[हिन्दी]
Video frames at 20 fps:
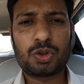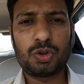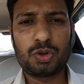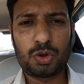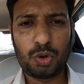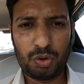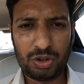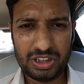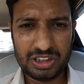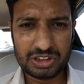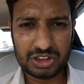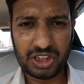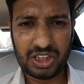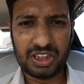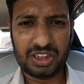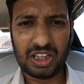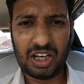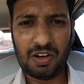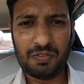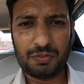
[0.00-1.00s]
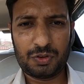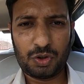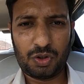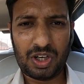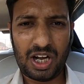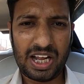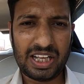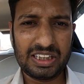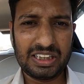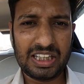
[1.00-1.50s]
जो नीचे की तरफ
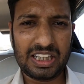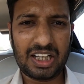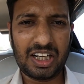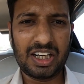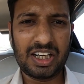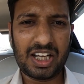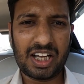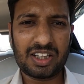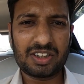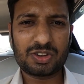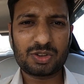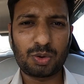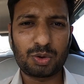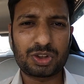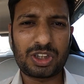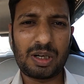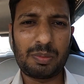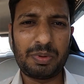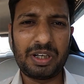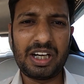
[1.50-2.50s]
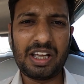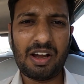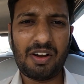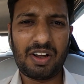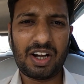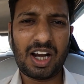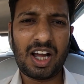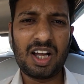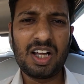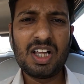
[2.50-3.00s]
जो लाइन दिख रही है सोशल मीडिया
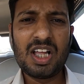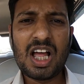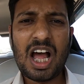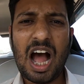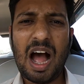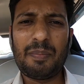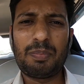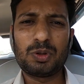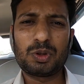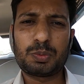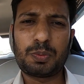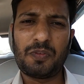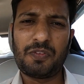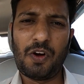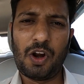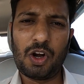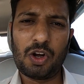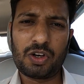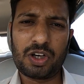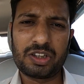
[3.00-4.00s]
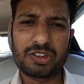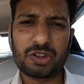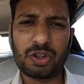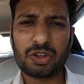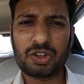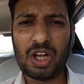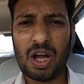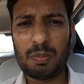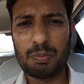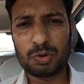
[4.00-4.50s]
वाला आप उस पर फॉलो कर
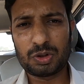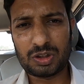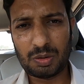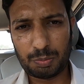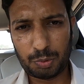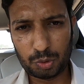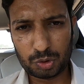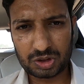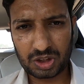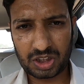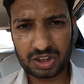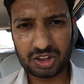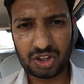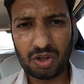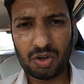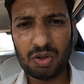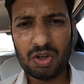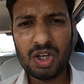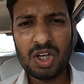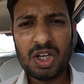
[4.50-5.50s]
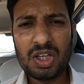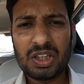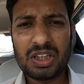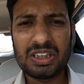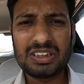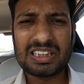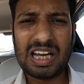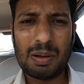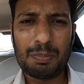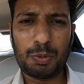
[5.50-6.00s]
सकते हो आप मुझसे पूछ सकते हो
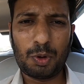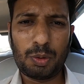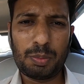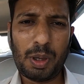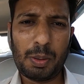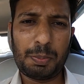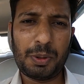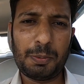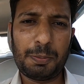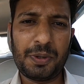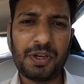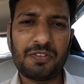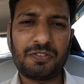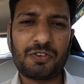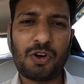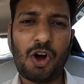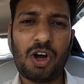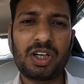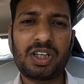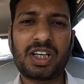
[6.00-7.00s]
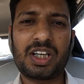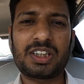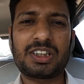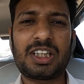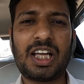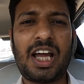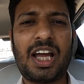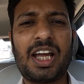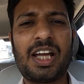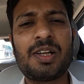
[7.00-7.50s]
कि जयपुर में पी कौन
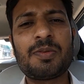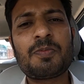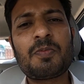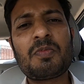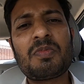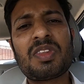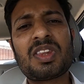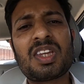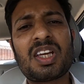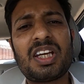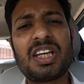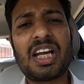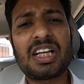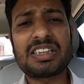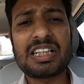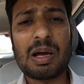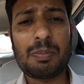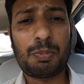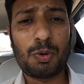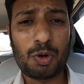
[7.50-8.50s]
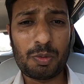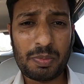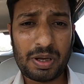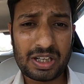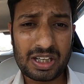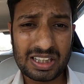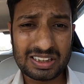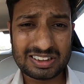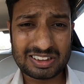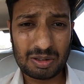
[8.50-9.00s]
करता है या जयपुर
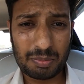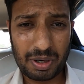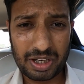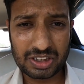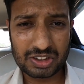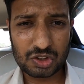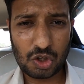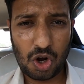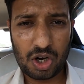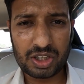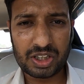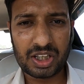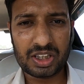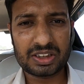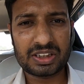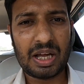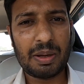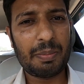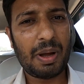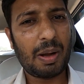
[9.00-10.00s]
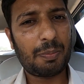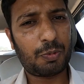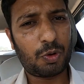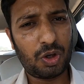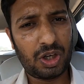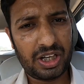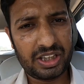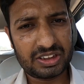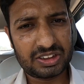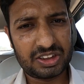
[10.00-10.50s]
में कस्टमाइज कौन करता है मैं
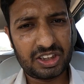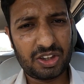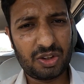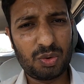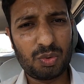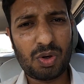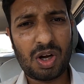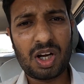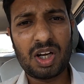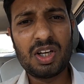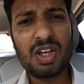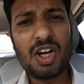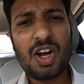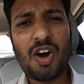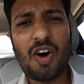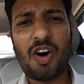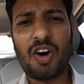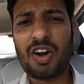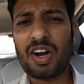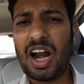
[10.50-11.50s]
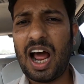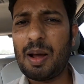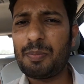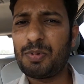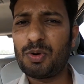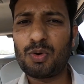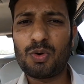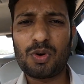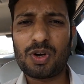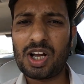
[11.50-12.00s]
आपको लिंक्स दे दूंगा और
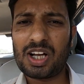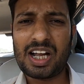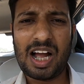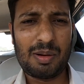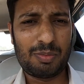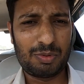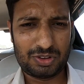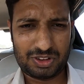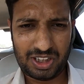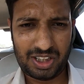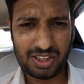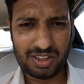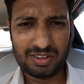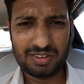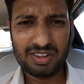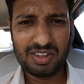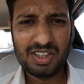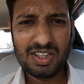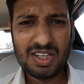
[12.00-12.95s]
आप लोगों का काम हो जाएगा